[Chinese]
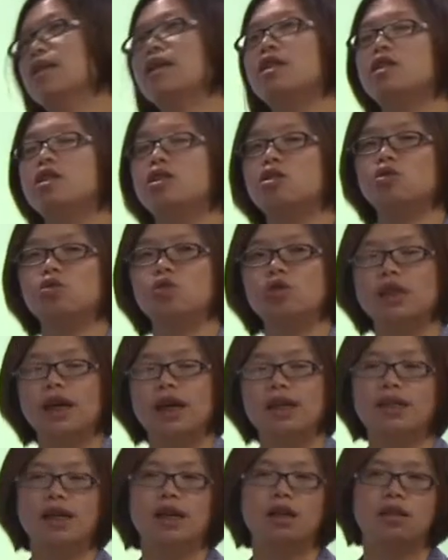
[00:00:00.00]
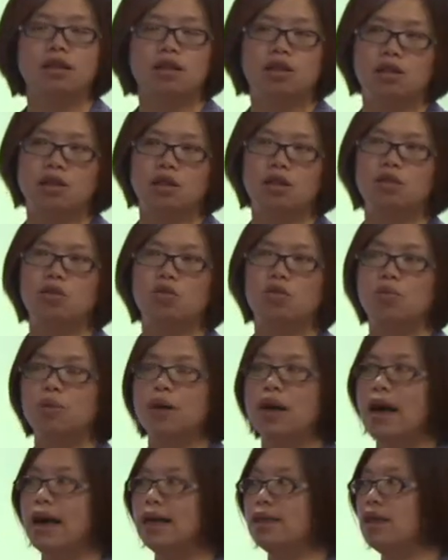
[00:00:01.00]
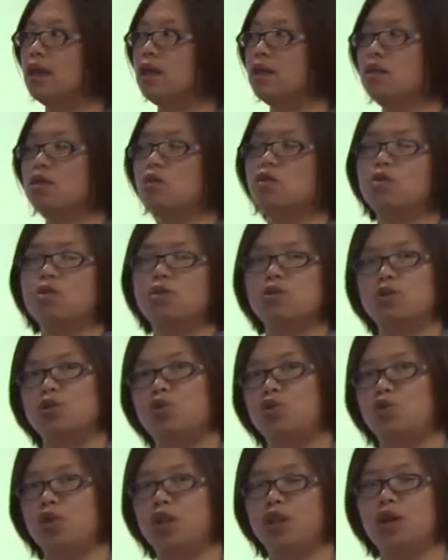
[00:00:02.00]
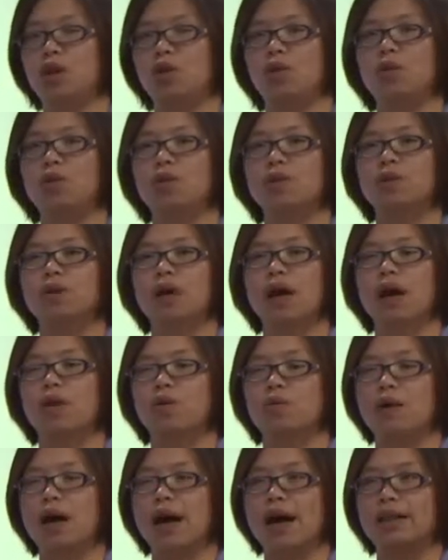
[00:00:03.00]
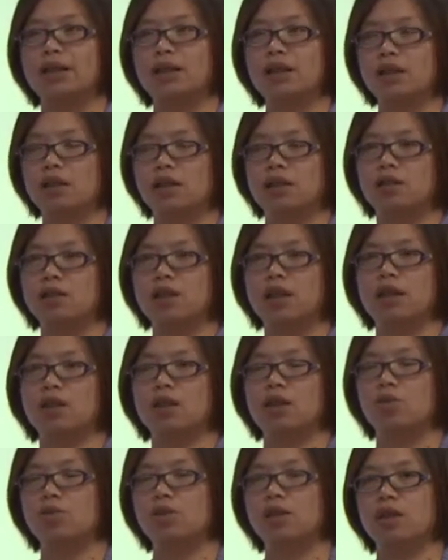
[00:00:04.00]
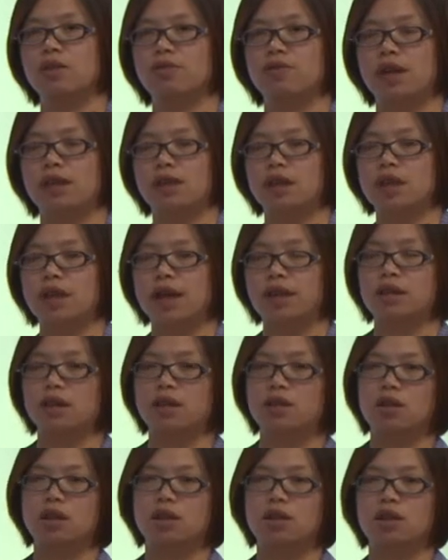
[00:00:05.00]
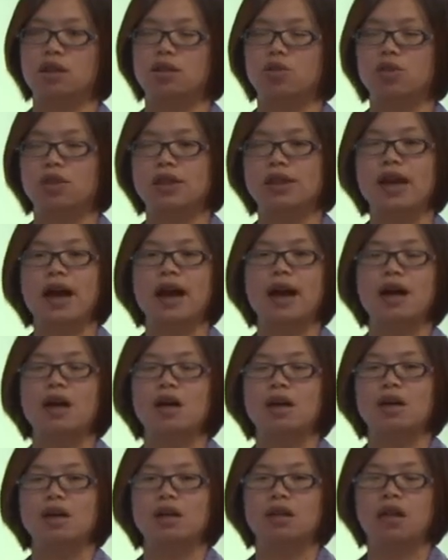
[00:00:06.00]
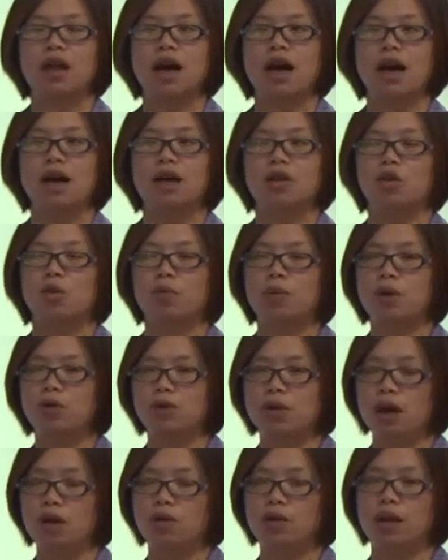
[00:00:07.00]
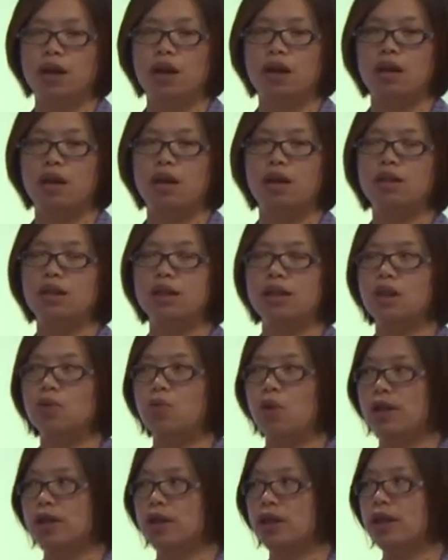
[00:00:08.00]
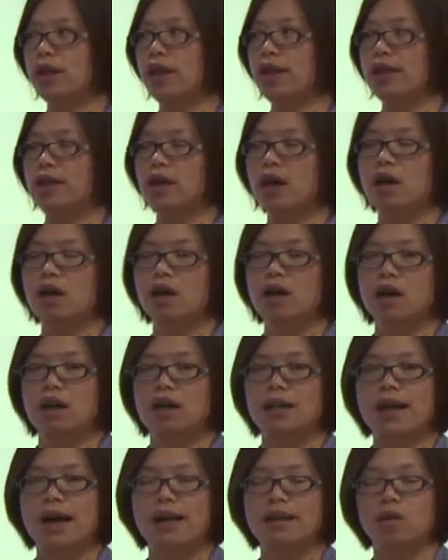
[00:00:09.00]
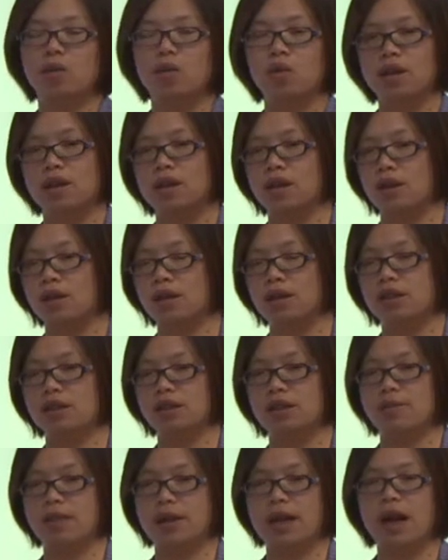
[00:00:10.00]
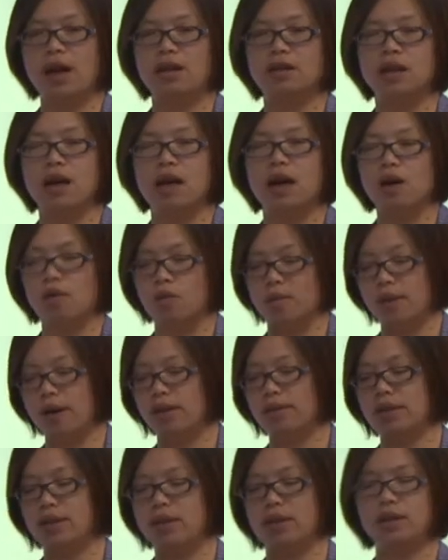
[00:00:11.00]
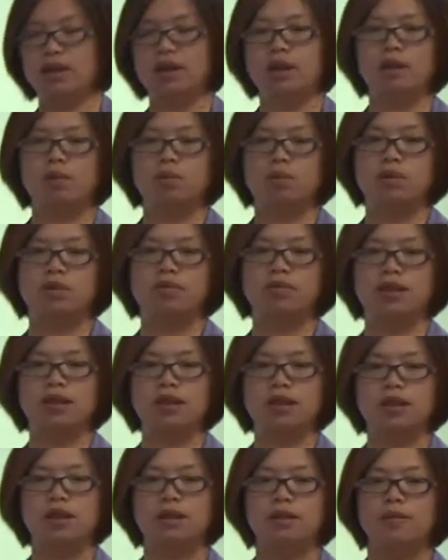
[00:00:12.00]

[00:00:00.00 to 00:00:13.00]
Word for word: 持续下降的时候，我们还在追投啊，我们还进行这个投资性房地产的这个追加。那有没有道理？而且在短期内呢，它的获利能力是怎么样的？哈，我们要进行进一步的分析。